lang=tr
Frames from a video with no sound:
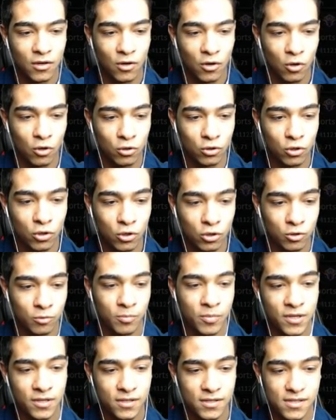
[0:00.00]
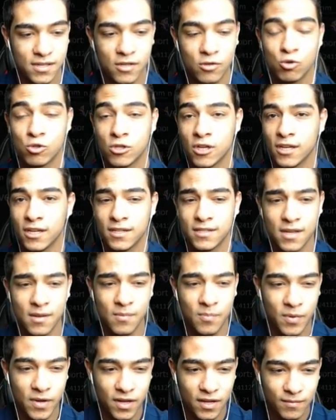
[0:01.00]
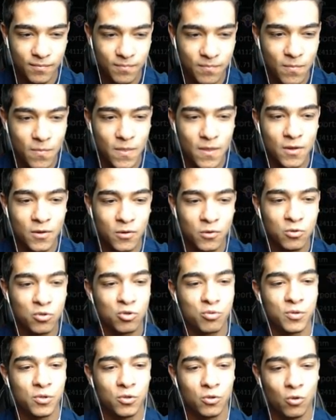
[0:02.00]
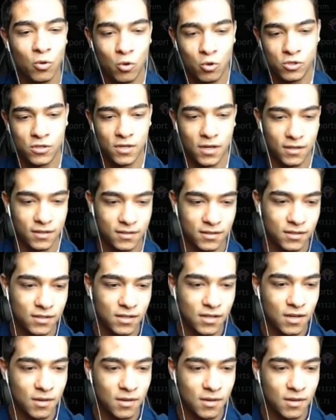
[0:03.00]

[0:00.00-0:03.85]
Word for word: 14.850 ZP, 3.900 altın.